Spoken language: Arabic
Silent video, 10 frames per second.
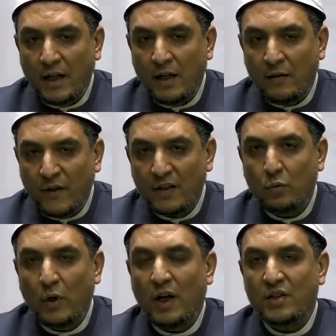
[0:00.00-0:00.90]

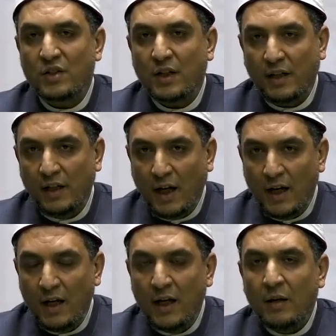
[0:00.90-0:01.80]
الفتوى
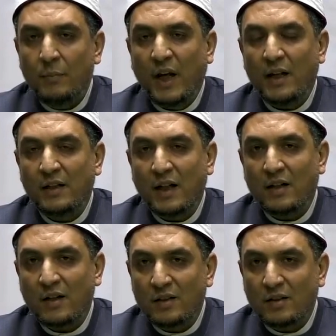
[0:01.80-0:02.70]
الصحيحة بأن
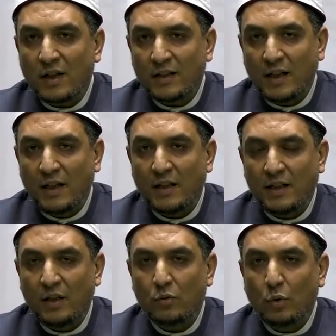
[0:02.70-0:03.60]
القطرة
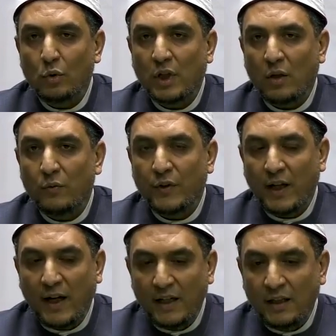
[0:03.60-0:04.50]
التي توضع في
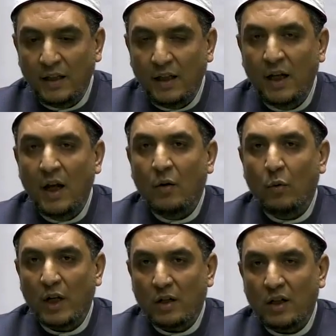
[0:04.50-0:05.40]
العين
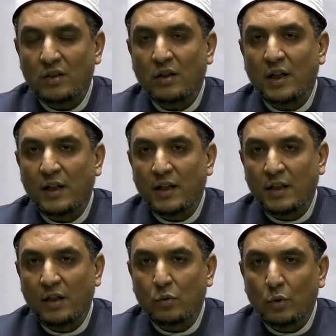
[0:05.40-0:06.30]
والقطرة
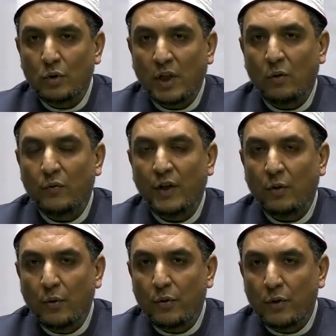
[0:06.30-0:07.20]
التي توضع في
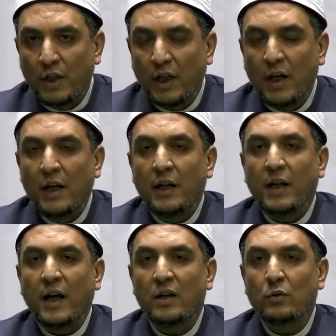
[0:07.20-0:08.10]
الأذن
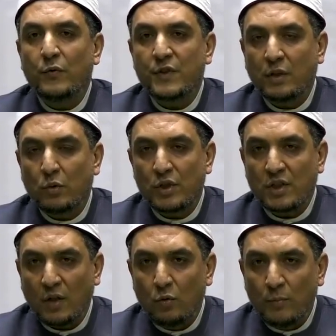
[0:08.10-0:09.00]
لا تفسد
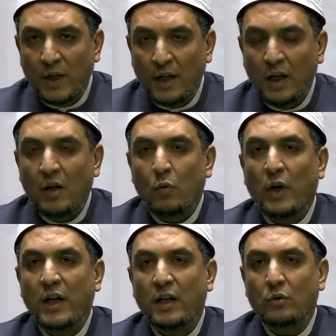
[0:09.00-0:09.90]
الصوم
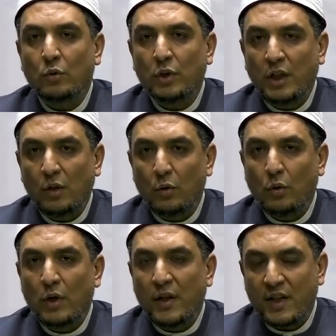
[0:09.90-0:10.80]
ولا
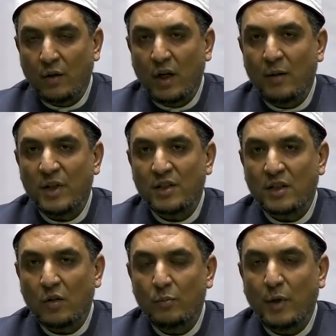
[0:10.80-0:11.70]
تضيع ثواب الصوم